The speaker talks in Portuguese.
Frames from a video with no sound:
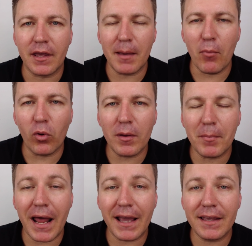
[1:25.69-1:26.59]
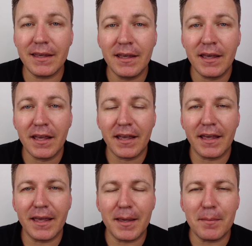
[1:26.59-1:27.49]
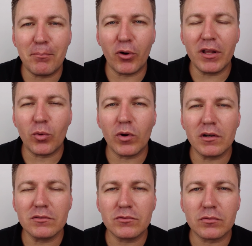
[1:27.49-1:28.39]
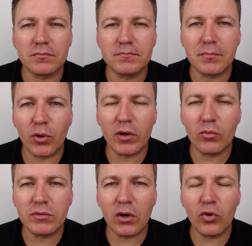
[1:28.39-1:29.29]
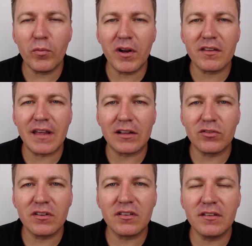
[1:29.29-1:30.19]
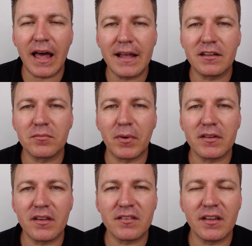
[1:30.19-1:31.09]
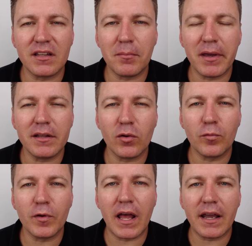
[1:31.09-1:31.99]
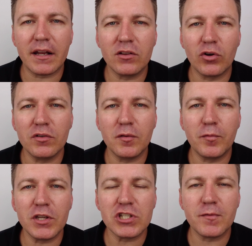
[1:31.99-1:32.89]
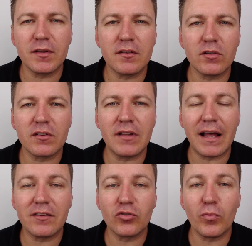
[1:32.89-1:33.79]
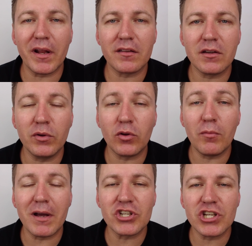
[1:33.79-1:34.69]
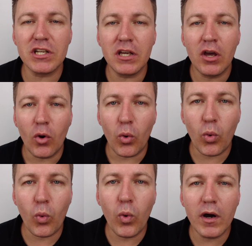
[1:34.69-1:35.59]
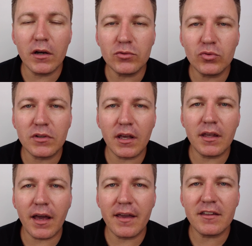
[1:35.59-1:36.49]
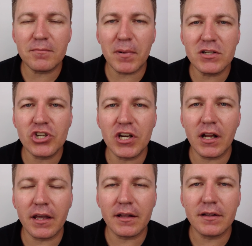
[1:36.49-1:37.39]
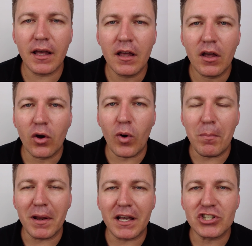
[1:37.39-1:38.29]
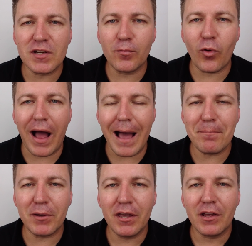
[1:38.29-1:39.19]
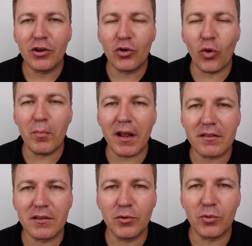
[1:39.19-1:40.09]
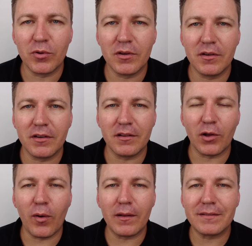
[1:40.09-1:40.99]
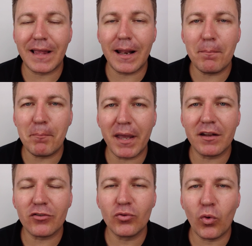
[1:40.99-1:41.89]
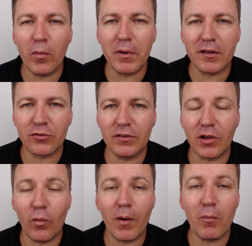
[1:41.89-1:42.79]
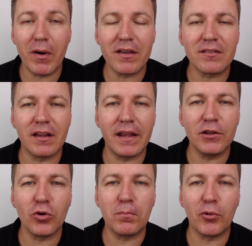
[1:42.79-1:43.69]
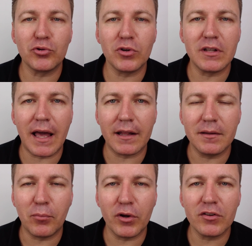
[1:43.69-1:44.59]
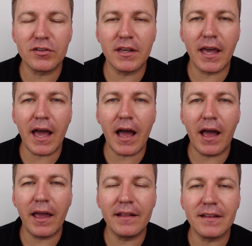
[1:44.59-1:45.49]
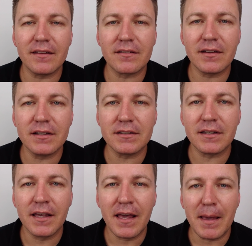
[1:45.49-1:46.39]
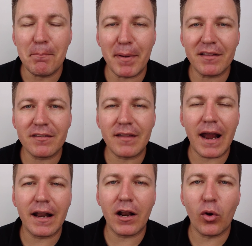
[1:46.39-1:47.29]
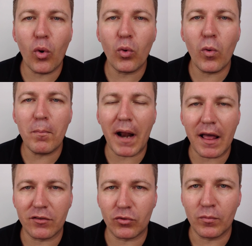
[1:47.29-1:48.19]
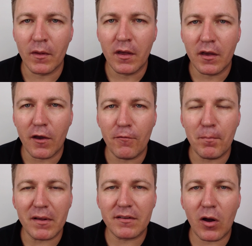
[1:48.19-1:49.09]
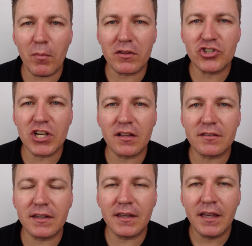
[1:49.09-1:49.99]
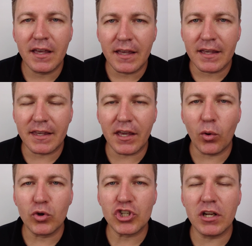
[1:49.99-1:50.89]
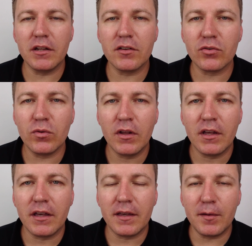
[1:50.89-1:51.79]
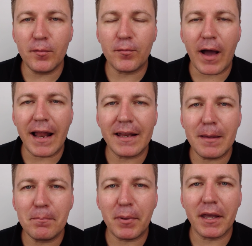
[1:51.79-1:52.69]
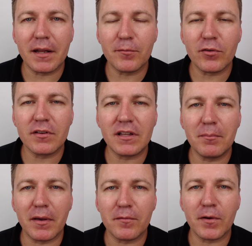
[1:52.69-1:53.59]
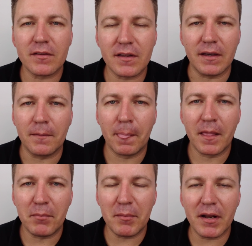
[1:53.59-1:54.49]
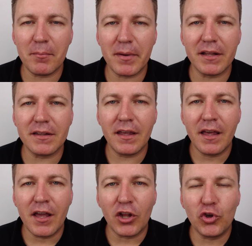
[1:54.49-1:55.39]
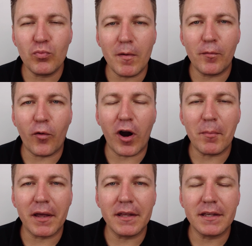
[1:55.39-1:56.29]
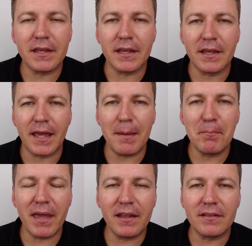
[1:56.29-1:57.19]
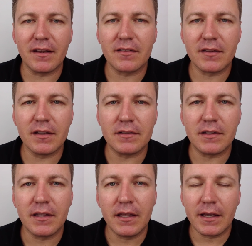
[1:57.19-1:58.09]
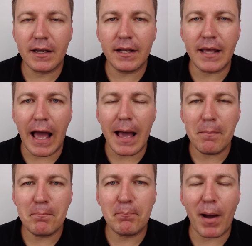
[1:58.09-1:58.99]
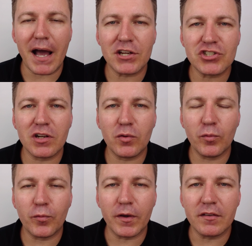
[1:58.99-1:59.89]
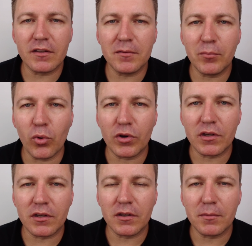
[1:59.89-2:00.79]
É bom lembrar que, é, por enquanto, pô, eu não tenho o número exato de cidades, mas recentemente eu vi lá que era em torno de 20, 25 cidades no Brasil. Então imagine o quanto tem a expandir ainda o aplicativo RAP no Brasil. Então está apenas no começo, então é uma excelente oportunidade. Por isso que é, é interessante pensar a longo prazo. Eu vou passar umas dicas que que eu utilizo e vale a pena você também fazer. Primeiramente, de uma forma aí que é bem interessante, criar página no Facebook.